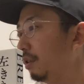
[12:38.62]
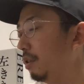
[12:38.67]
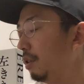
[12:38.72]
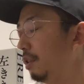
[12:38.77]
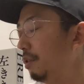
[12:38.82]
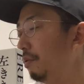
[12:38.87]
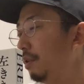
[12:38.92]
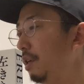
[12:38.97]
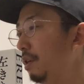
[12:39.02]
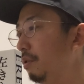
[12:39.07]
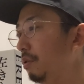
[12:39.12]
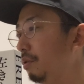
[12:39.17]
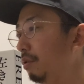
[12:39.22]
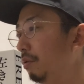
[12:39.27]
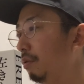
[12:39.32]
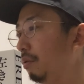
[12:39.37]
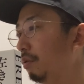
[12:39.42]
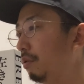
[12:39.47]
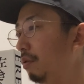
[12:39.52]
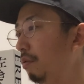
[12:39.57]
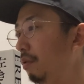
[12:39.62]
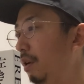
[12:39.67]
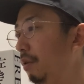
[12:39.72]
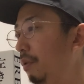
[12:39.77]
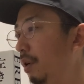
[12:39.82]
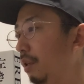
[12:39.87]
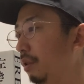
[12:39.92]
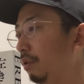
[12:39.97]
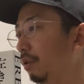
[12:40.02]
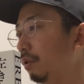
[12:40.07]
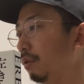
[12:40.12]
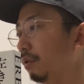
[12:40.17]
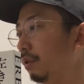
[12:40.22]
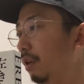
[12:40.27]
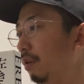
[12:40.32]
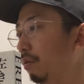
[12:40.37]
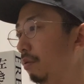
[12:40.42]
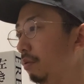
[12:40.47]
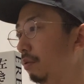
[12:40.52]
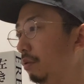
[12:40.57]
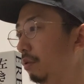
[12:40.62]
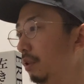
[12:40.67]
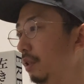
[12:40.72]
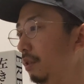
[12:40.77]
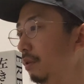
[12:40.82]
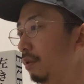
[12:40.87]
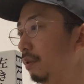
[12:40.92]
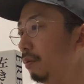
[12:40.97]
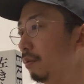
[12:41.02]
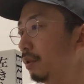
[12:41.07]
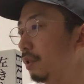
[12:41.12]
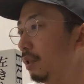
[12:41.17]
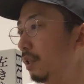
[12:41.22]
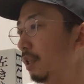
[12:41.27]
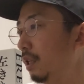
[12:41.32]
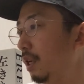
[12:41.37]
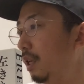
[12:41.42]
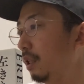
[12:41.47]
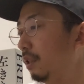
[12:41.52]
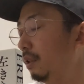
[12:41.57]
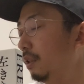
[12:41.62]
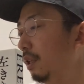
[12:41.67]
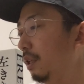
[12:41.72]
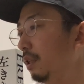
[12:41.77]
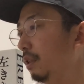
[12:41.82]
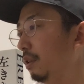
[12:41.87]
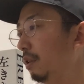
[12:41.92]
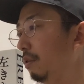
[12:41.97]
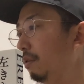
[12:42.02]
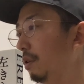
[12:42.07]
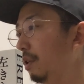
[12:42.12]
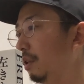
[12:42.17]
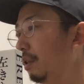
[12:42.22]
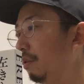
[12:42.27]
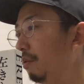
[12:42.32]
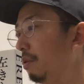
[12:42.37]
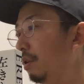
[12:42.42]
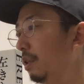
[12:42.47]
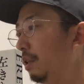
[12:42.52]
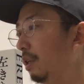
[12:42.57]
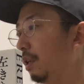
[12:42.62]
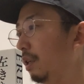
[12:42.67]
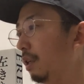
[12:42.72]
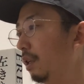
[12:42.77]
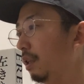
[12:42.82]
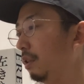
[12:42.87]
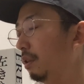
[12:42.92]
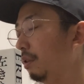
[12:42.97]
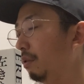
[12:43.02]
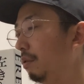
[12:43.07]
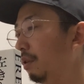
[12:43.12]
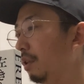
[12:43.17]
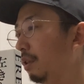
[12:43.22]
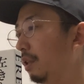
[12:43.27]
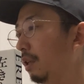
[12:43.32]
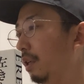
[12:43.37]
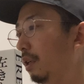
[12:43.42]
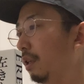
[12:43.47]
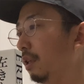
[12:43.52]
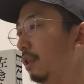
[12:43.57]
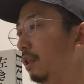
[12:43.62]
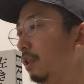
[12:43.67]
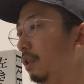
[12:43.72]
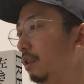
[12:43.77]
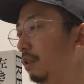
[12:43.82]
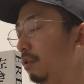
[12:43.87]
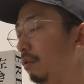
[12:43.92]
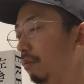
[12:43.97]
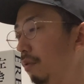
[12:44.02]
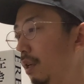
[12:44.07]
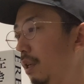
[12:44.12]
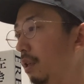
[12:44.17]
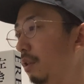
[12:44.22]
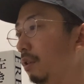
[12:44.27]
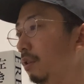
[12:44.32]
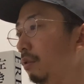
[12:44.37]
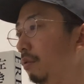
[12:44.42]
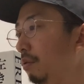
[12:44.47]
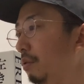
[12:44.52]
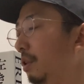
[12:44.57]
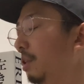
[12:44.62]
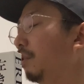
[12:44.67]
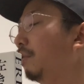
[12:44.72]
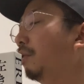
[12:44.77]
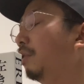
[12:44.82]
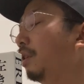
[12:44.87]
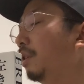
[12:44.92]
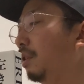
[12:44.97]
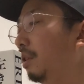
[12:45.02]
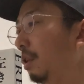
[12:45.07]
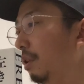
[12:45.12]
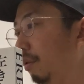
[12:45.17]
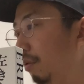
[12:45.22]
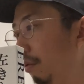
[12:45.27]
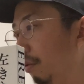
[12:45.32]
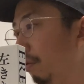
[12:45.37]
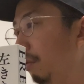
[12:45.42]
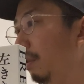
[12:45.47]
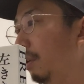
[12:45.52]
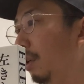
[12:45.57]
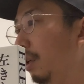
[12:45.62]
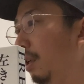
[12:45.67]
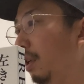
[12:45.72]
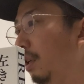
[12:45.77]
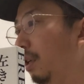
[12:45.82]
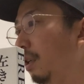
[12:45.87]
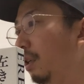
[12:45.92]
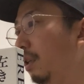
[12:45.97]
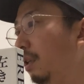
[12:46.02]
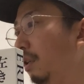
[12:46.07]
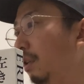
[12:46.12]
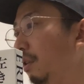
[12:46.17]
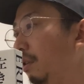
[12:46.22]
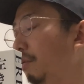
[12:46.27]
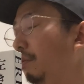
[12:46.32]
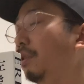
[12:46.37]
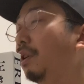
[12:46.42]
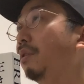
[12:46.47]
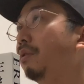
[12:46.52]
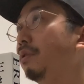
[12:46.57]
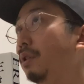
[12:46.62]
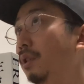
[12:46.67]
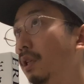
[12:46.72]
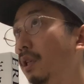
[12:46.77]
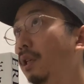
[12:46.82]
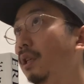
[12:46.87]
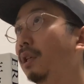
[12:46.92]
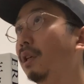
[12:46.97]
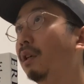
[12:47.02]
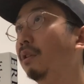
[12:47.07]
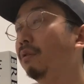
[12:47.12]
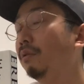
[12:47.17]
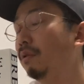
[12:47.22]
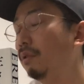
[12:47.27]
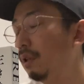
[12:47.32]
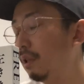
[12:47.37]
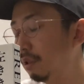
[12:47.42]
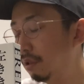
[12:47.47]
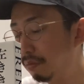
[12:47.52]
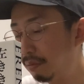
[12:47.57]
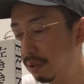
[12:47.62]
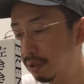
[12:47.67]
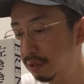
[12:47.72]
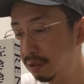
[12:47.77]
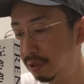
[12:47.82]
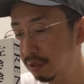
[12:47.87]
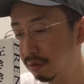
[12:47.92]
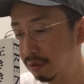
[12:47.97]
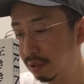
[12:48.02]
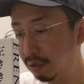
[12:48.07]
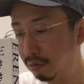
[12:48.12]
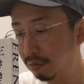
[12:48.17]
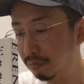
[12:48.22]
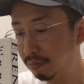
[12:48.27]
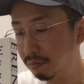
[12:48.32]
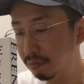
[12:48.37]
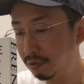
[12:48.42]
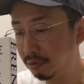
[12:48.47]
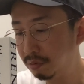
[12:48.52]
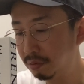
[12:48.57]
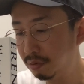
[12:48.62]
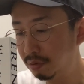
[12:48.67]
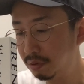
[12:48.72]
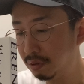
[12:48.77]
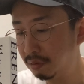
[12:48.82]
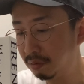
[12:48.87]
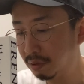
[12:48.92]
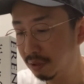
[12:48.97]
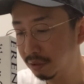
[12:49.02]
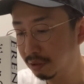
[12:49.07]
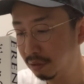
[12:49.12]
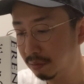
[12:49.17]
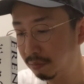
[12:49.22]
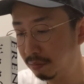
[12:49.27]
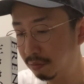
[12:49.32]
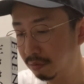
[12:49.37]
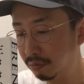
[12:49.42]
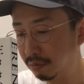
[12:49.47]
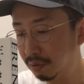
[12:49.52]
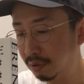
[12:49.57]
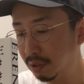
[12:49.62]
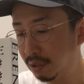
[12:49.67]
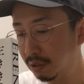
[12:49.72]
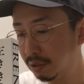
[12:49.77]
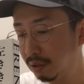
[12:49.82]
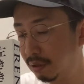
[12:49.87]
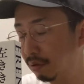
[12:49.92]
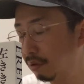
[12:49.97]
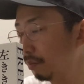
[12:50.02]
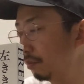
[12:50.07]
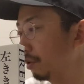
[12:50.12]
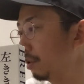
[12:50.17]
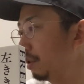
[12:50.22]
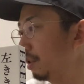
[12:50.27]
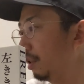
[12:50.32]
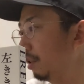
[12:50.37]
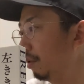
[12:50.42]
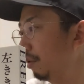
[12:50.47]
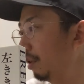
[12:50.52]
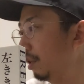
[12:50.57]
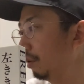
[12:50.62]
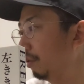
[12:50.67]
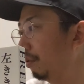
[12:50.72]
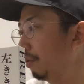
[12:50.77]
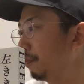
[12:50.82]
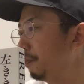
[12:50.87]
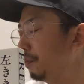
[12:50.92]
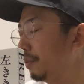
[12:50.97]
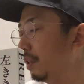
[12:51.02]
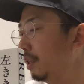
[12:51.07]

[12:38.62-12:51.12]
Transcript: いわゆるそのコアファンというか本当に好きだって言ってくれてお金払ってくれた人は読んでるんですけど読んでるしあのクラウドファンディングあのご存知の方もいらっしゃると思うんですけどあの、